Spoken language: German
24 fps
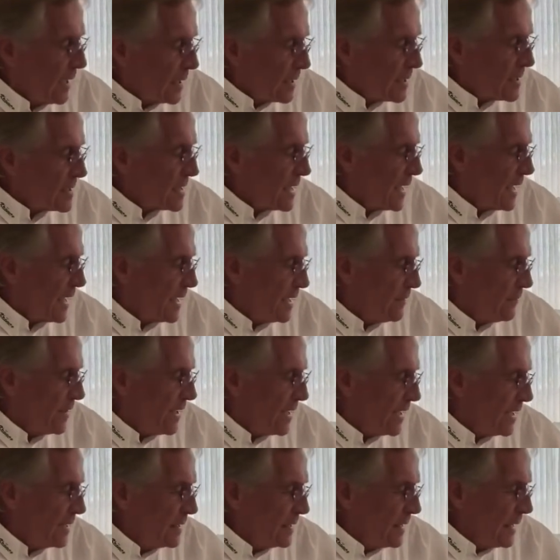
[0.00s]
Das eine
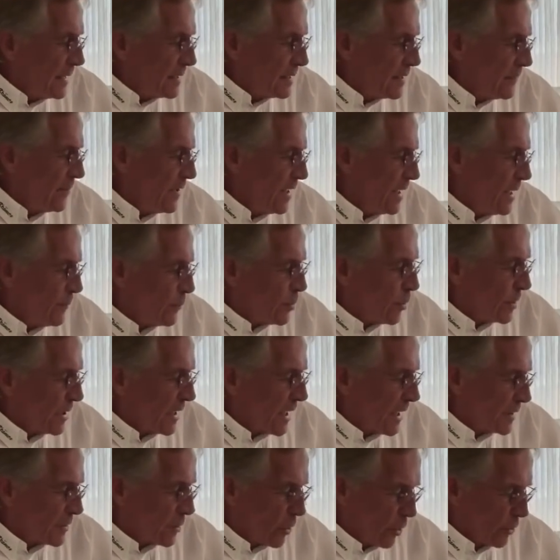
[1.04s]
war der Wilhelm
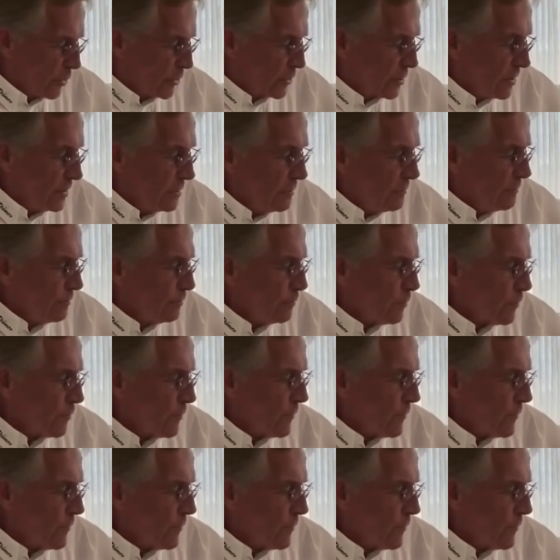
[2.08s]
Konrad Röntgen.